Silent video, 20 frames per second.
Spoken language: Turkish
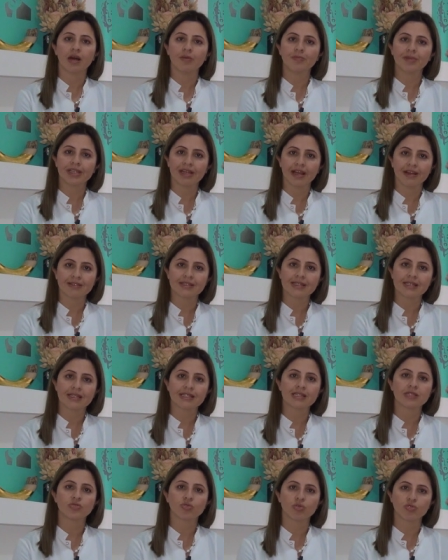
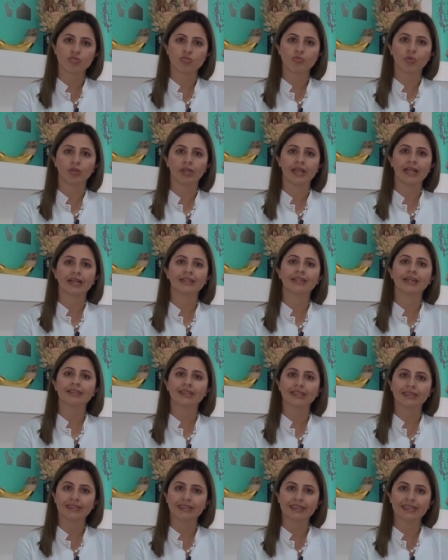ameliyatsız çözüm olarak
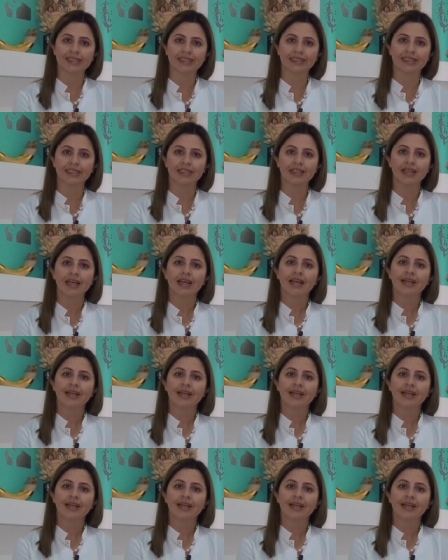aradıkları